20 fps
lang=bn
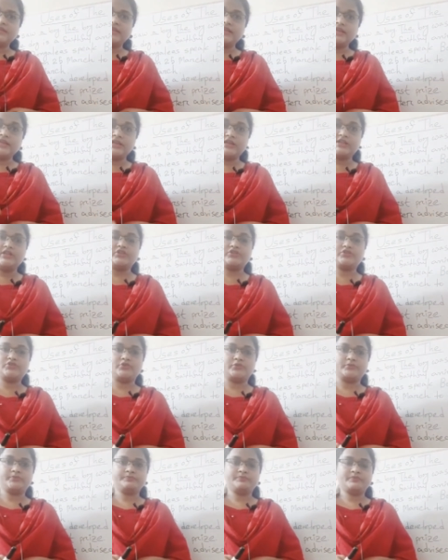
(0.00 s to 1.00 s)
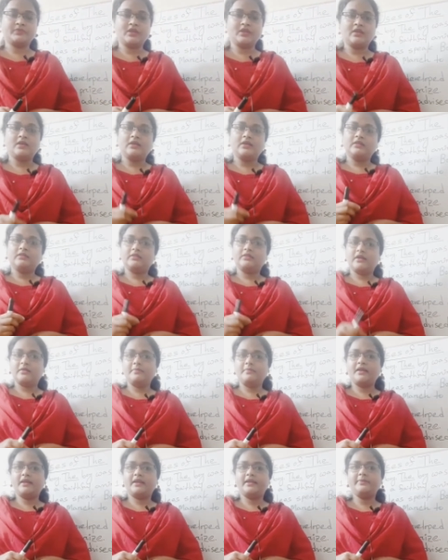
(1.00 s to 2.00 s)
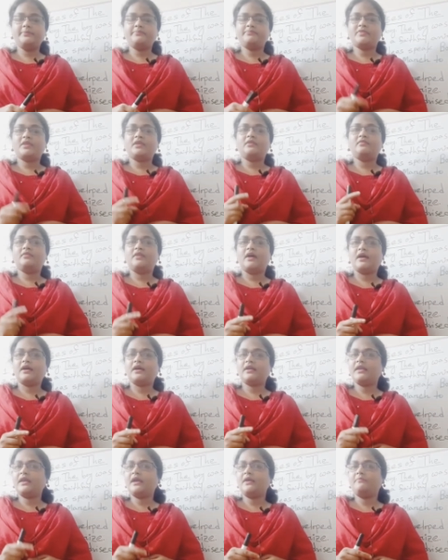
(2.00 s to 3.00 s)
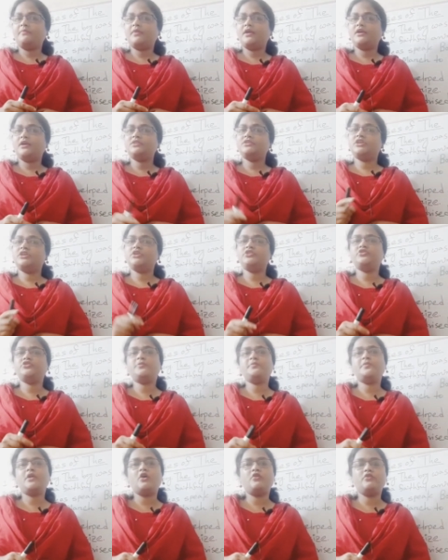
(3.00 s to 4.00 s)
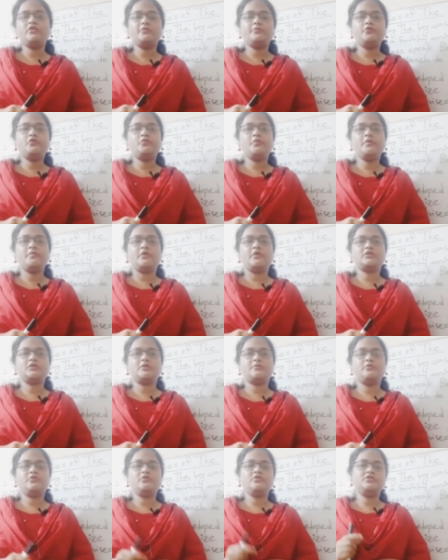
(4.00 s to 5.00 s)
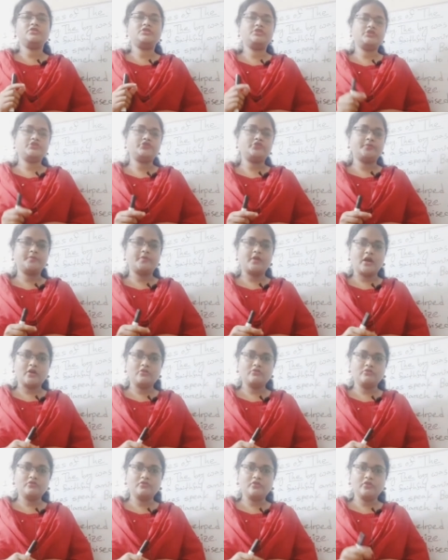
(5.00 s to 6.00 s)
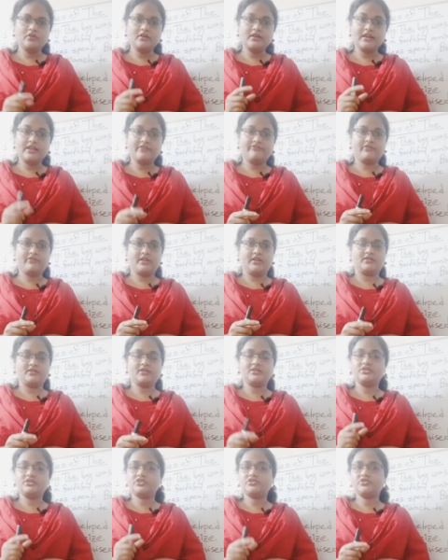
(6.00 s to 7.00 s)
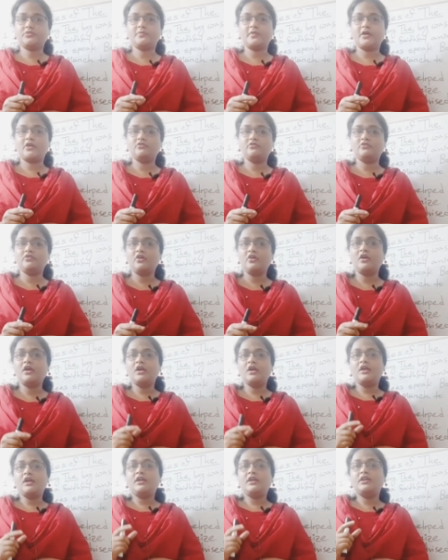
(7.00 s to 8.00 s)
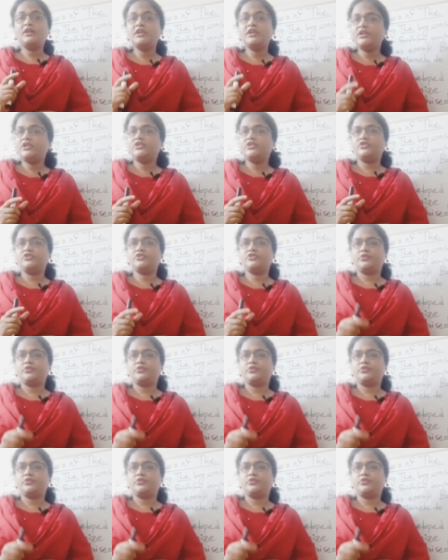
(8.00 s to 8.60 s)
নির্দিষ্ট তার মানে দাকে আমরা সেই সব নাউনের পূর্বে বসাবো যেসব নাউনগুলো ডেফিনিট যেসব নাউনগুলো নির্দিষ্ট